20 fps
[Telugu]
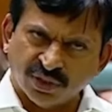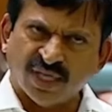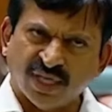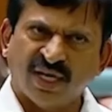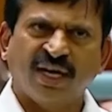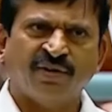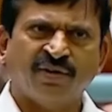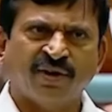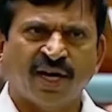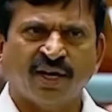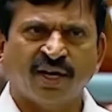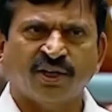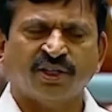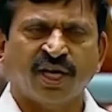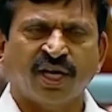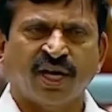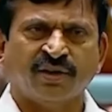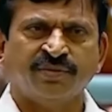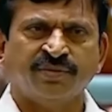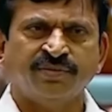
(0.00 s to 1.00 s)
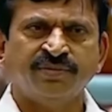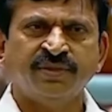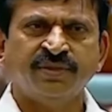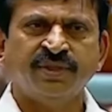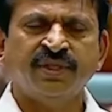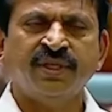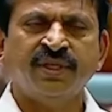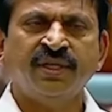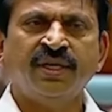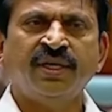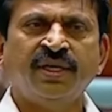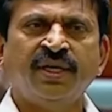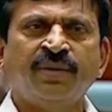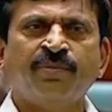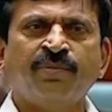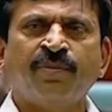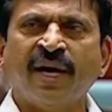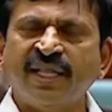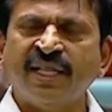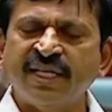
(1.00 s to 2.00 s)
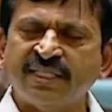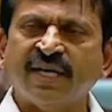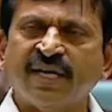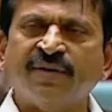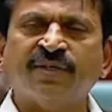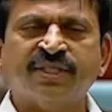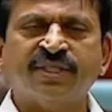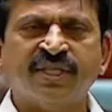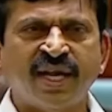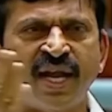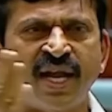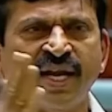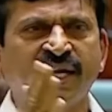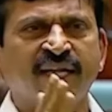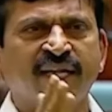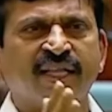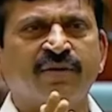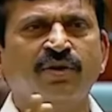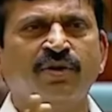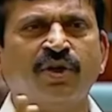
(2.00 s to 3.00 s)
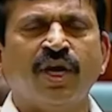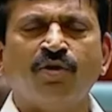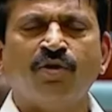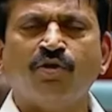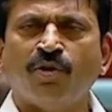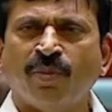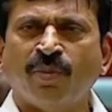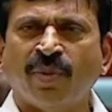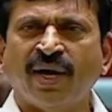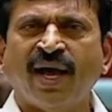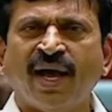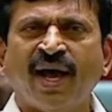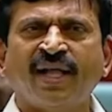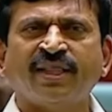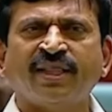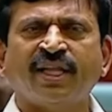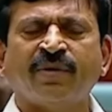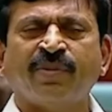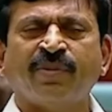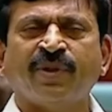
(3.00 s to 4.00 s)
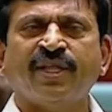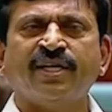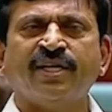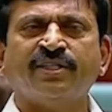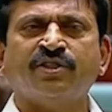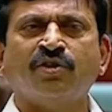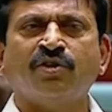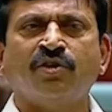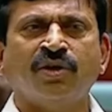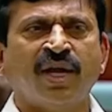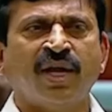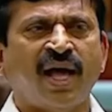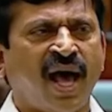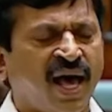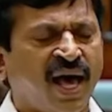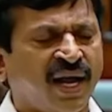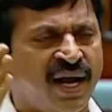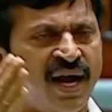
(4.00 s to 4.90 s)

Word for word: సూచనలు ఇవ్వగలుగుతారు పది సంవత్సరాల క్రితం ఉన్న ఉమ్మడి ఆంధ్రప్రదేశ్లో ఉన్న